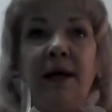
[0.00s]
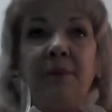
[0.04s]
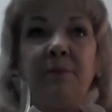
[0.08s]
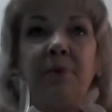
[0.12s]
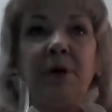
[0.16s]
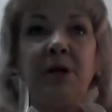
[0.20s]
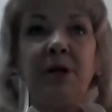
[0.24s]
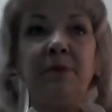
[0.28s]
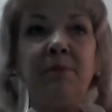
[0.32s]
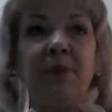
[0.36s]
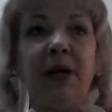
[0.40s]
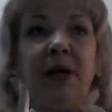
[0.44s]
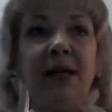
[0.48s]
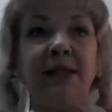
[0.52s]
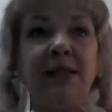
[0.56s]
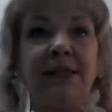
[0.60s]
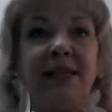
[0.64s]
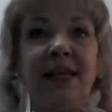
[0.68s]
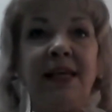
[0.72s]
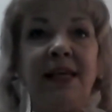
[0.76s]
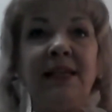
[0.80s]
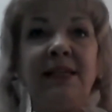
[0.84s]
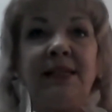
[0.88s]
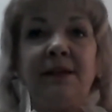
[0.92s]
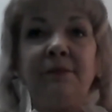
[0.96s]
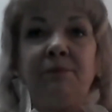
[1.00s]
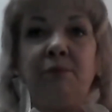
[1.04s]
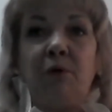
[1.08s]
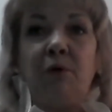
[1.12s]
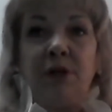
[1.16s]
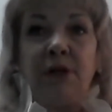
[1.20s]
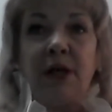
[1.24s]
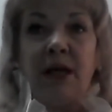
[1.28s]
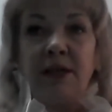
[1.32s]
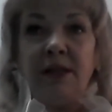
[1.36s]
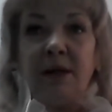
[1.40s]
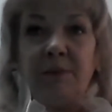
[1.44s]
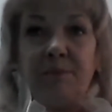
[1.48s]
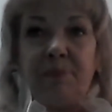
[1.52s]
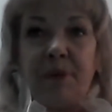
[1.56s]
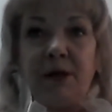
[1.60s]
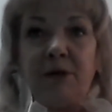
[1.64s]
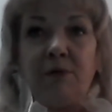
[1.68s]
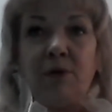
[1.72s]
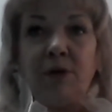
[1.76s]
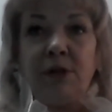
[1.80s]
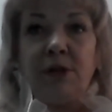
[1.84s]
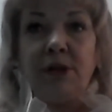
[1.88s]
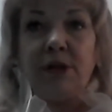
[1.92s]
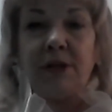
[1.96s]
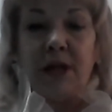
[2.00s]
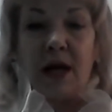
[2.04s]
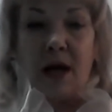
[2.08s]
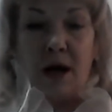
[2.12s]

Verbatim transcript: Понимаете? И сегодня они приходят,